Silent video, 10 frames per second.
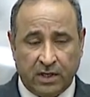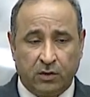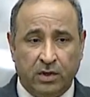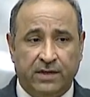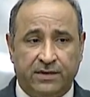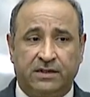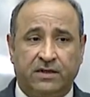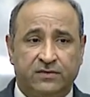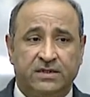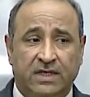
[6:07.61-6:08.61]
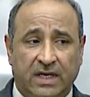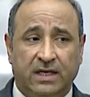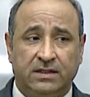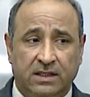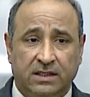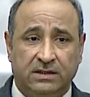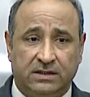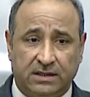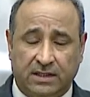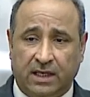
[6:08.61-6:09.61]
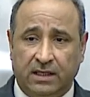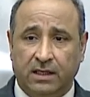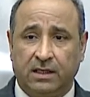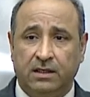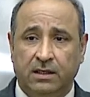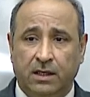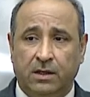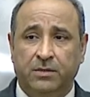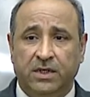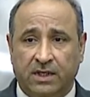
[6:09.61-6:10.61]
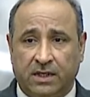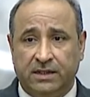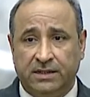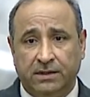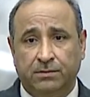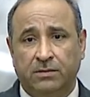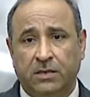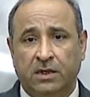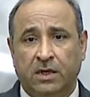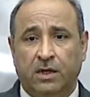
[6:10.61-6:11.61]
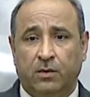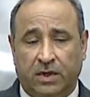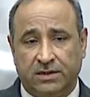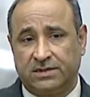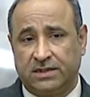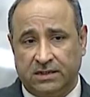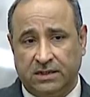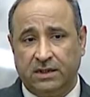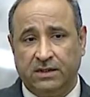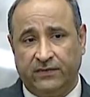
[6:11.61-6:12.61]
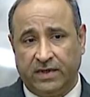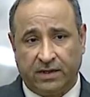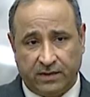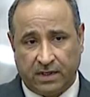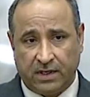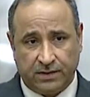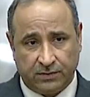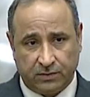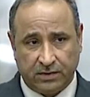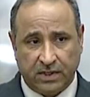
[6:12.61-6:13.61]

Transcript: كل هذه التفصيلات التي تتعلق بالإقليم وحصته في هذا القانون